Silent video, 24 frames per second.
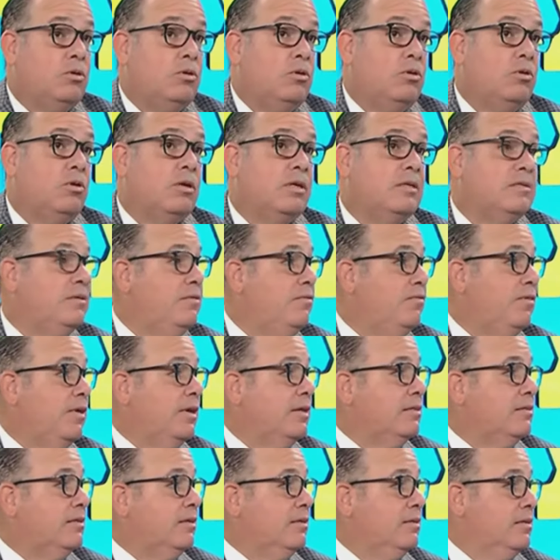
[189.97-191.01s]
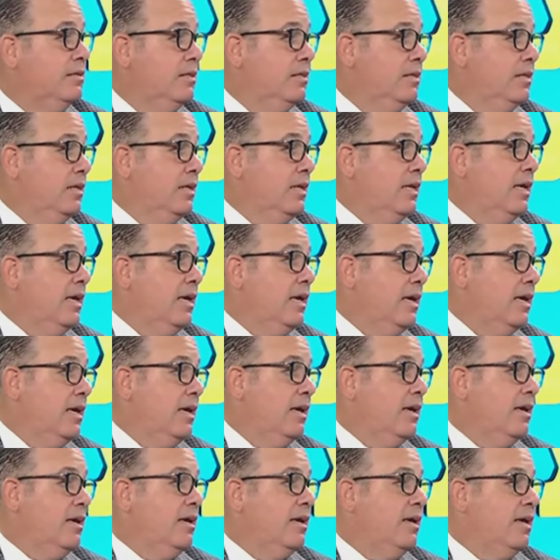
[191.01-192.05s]
todo lo que se infecta.
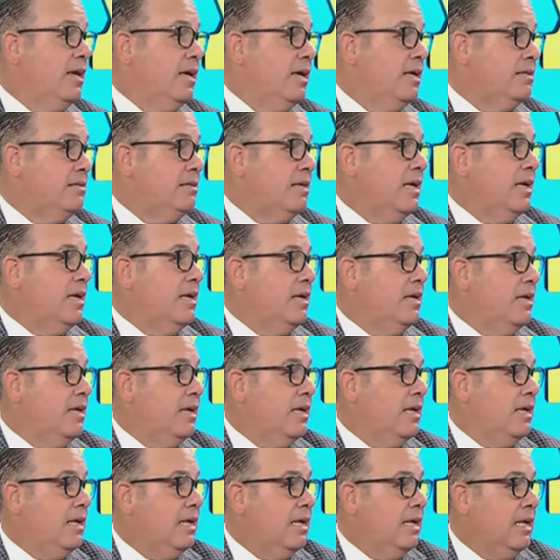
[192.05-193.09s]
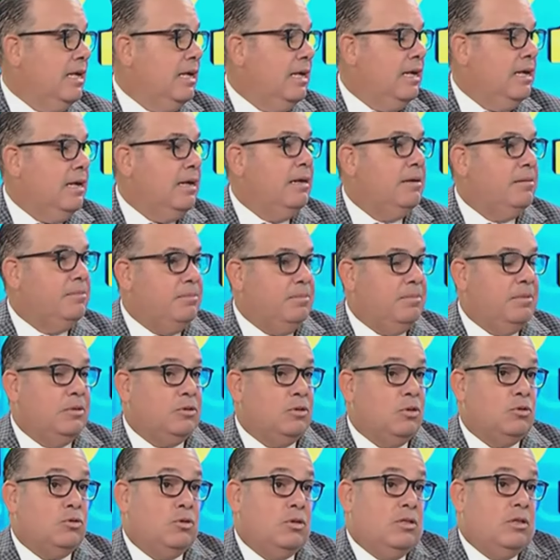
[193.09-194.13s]
Eh, eh, ah. y, eh,
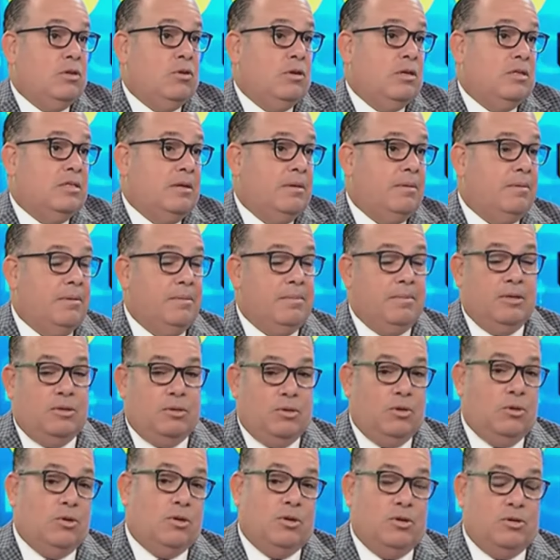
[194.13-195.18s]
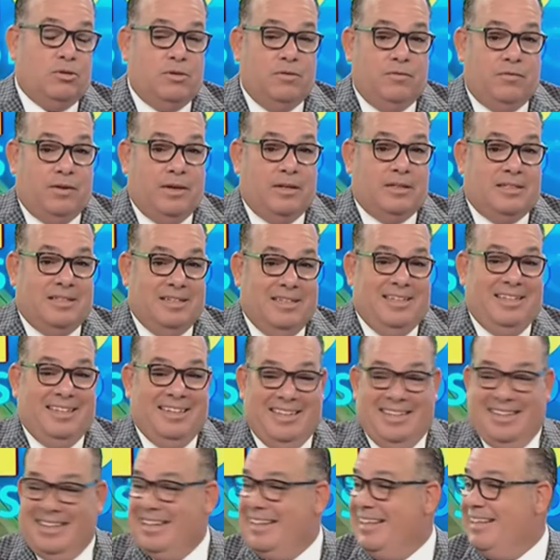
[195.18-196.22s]
Entonces ah. tengo que saberme todo lo que no se
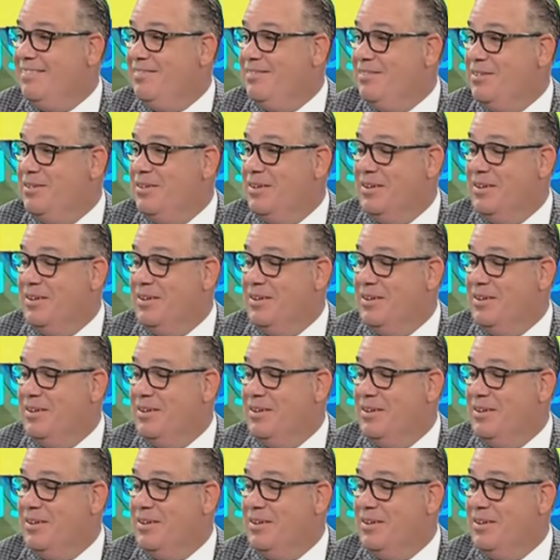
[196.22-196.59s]
infecta.